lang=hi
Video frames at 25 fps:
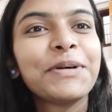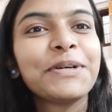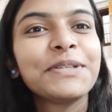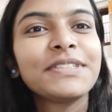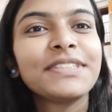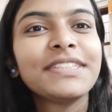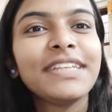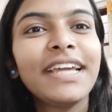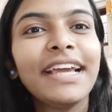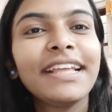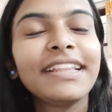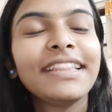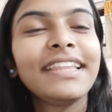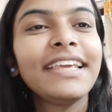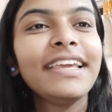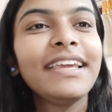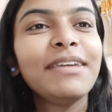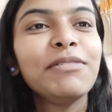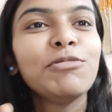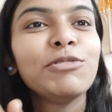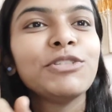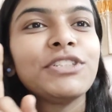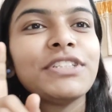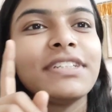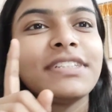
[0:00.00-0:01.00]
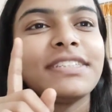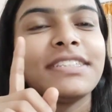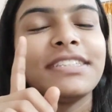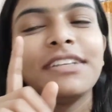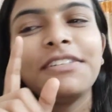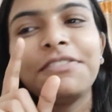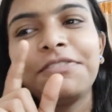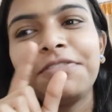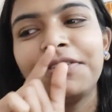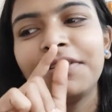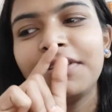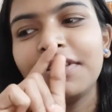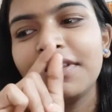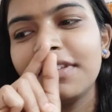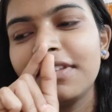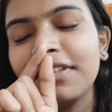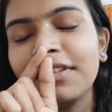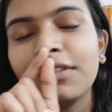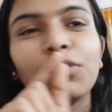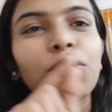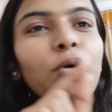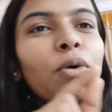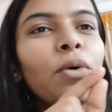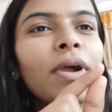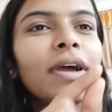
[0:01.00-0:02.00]
पहुंचते आई थिंक मुझे
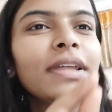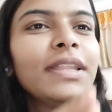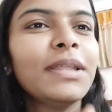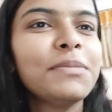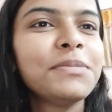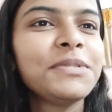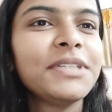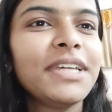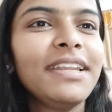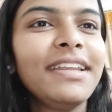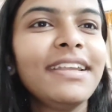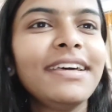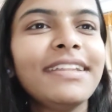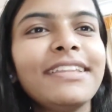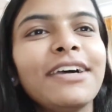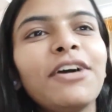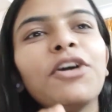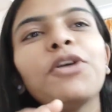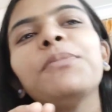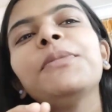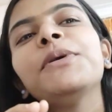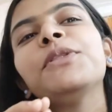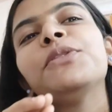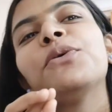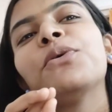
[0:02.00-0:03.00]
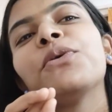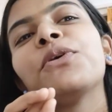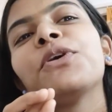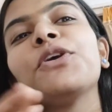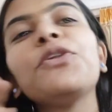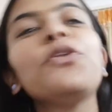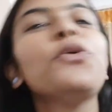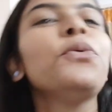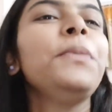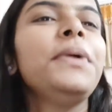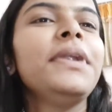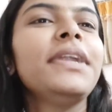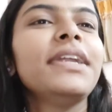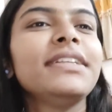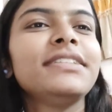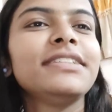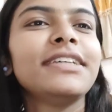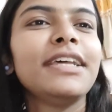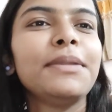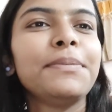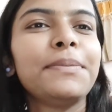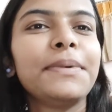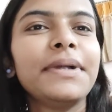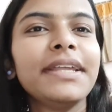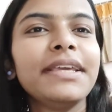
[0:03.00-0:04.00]
सिर्फ दो कदम चलना था और मैं दो किलोमीटर
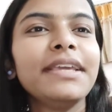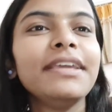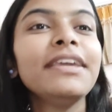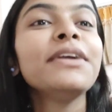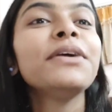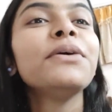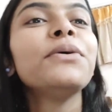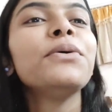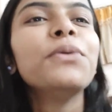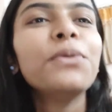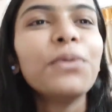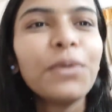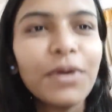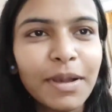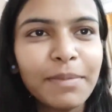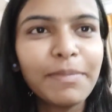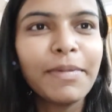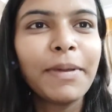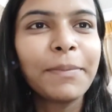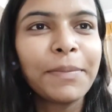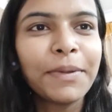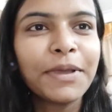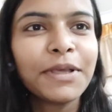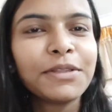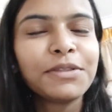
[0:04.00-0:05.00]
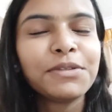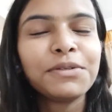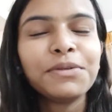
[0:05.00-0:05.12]
चल पड़ी गूगल मैप के